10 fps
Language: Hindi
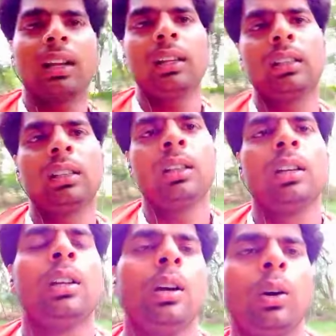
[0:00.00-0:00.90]

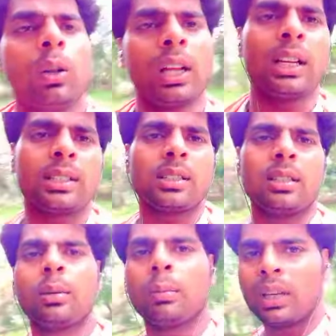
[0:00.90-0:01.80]
है और आज
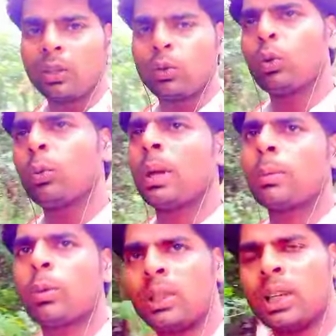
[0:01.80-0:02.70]
मेरे यूट्यूब पे
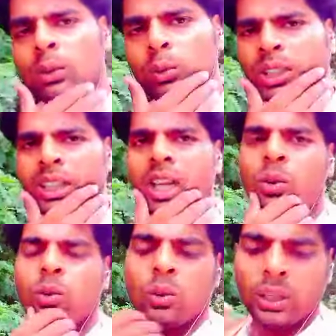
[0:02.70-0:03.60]
आपको बता दूं कि
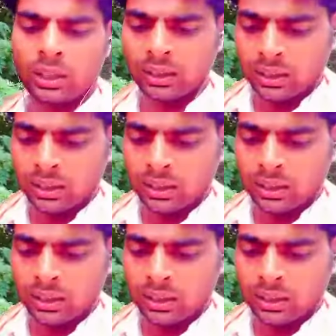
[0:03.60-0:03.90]
लाखों नहीं